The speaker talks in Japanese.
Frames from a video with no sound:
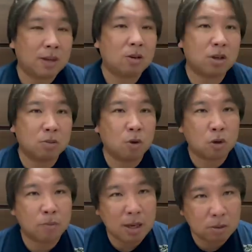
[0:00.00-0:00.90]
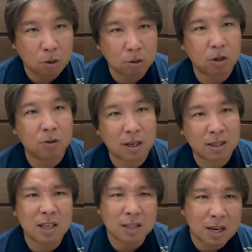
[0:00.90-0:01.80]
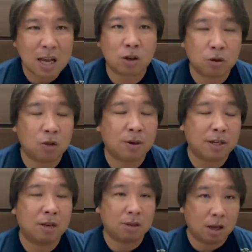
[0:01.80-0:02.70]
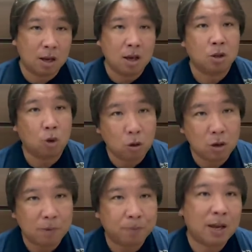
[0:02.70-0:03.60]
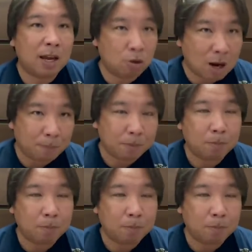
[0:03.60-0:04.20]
逆にスモールベースボールっていうのは小さい野球っていうわけじゃなくて、盗塁、エンドラン、